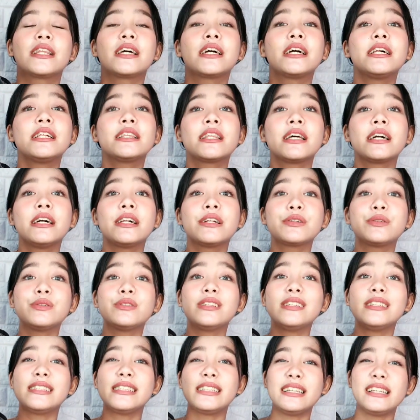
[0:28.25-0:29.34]
Matagal-tagal
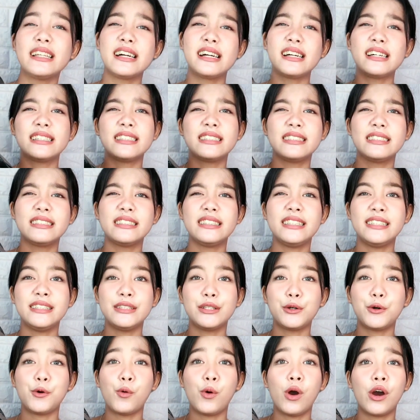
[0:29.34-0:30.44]
ko din silang
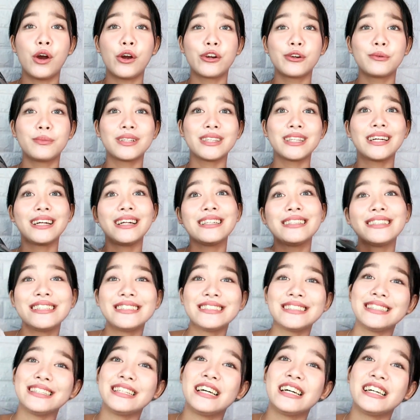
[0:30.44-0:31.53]
di nakuha or matagal
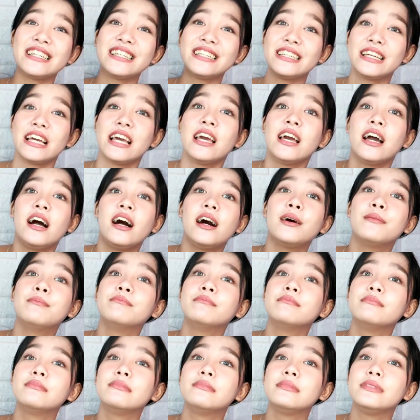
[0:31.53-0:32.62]
din silang
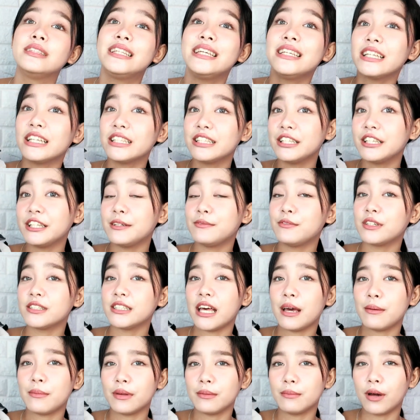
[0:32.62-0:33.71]
um, hindi na-deliver
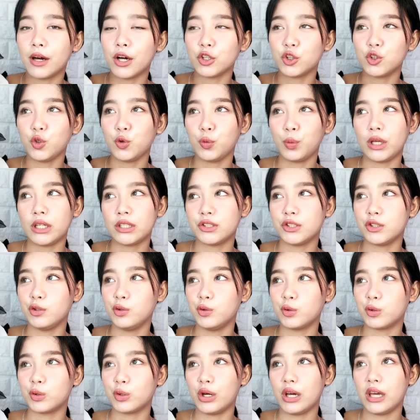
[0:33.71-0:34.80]
sa amin mga 2 weeks
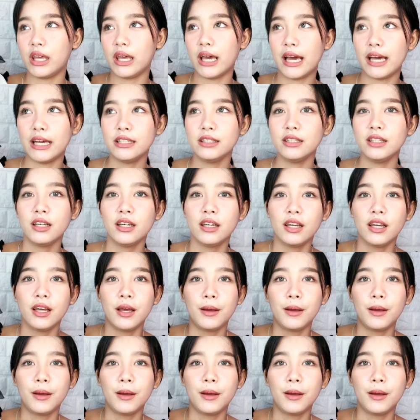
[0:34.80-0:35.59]
siguro. Ayan.